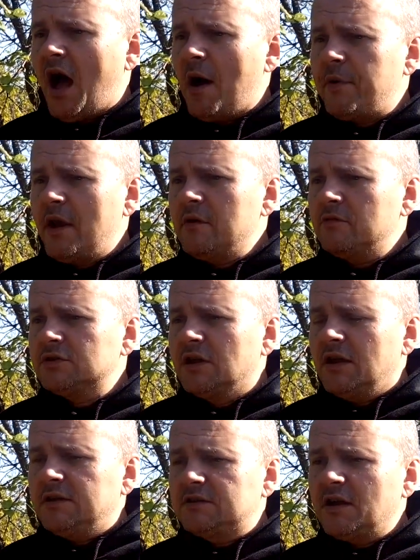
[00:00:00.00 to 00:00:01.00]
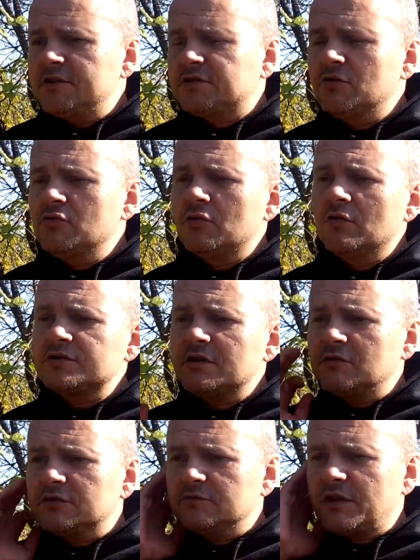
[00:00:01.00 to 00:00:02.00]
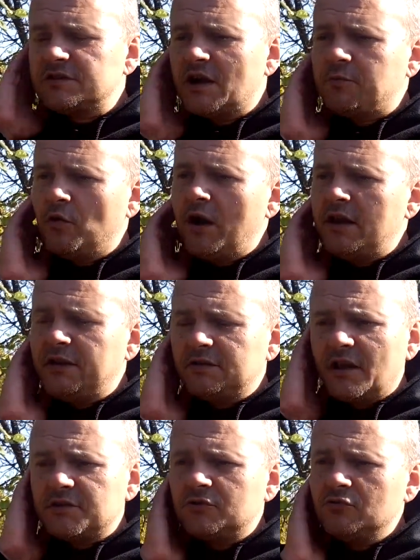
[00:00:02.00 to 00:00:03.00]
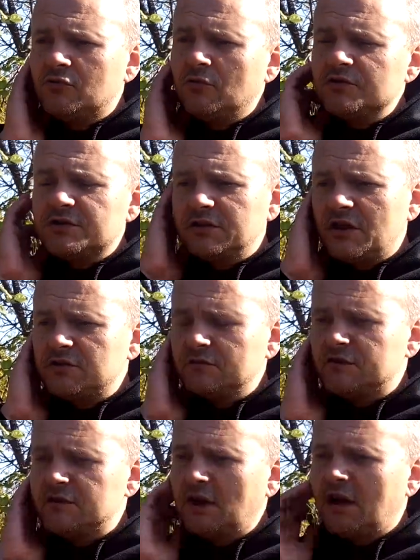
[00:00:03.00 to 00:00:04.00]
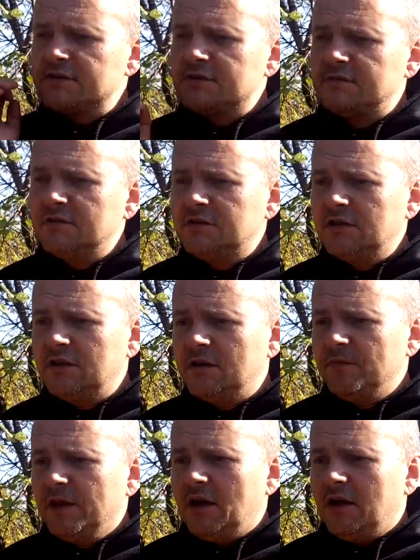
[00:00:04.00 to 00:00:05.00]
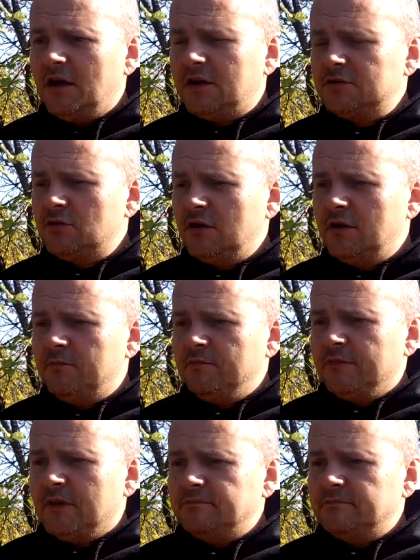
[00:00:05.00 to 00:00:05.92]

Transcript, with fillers: А прямо вот китайская угроза, вот у нас так пугали китайской угрозой, и даже вот старцы святые, э, которые,